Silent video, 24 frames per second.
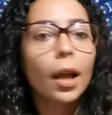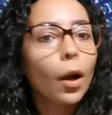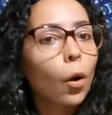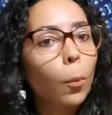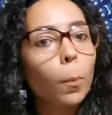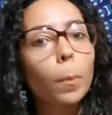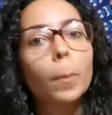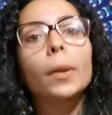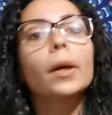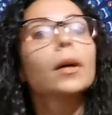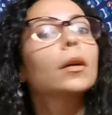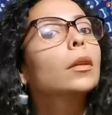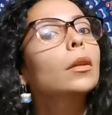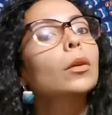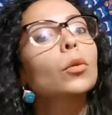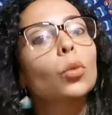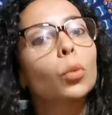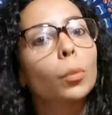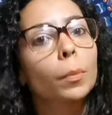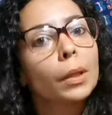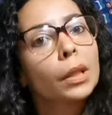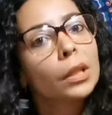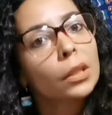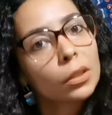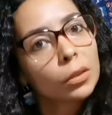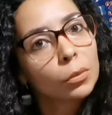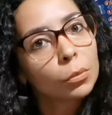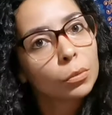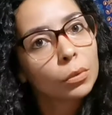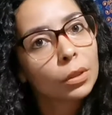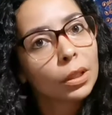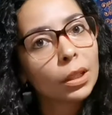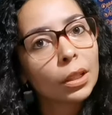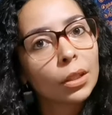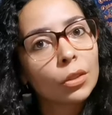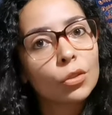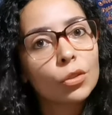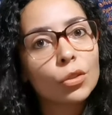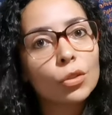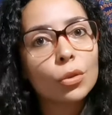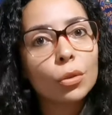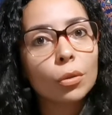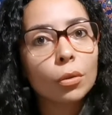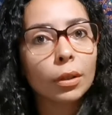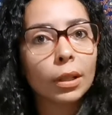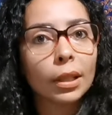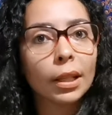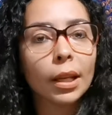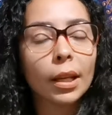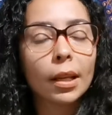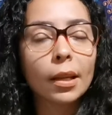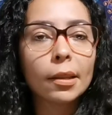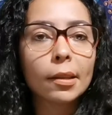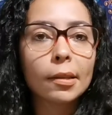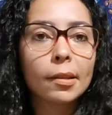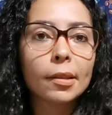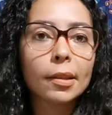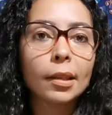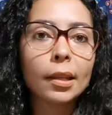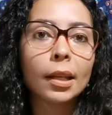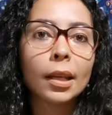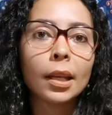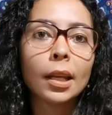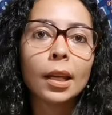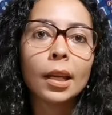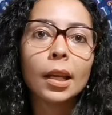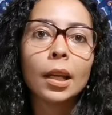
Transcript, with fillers: É o pânico mesmo, né? Que a gente conhece.